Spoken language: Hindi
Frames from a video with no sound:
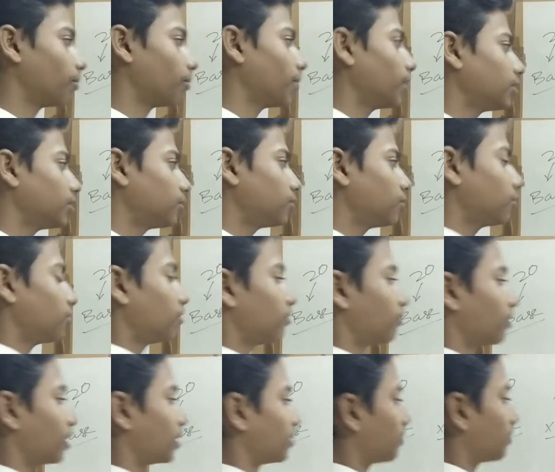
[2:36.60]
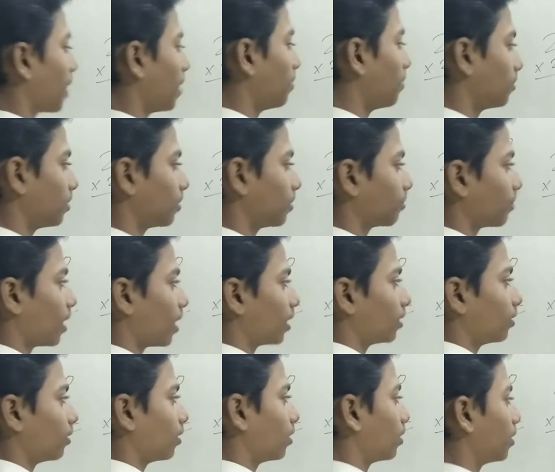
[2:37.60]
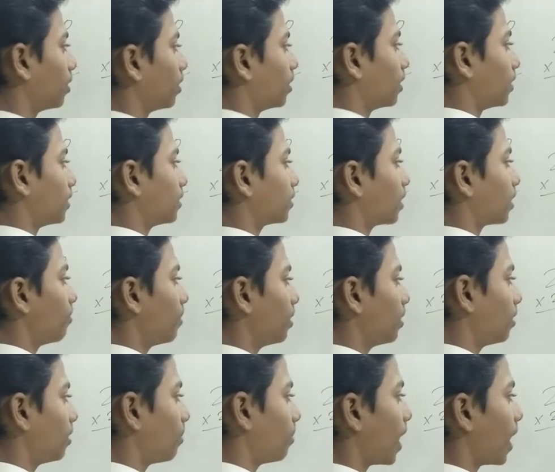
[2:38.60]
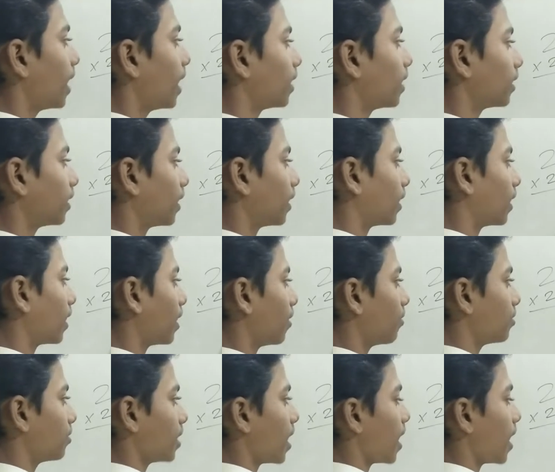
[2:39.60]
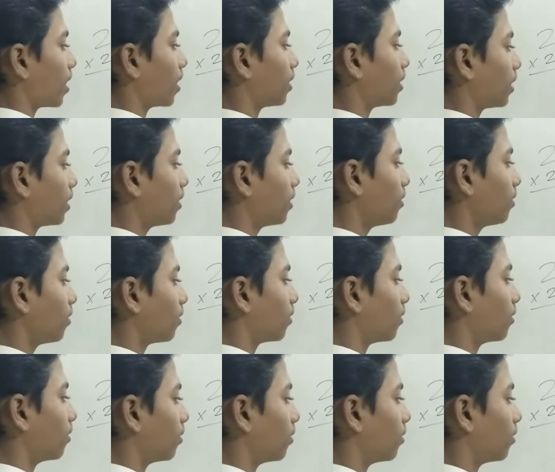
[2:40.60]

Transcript: प्लस टू और प्लस फाइव होने के बाद इसका मल्टीप्लाई कर देंगे ये हो जाएगा टेन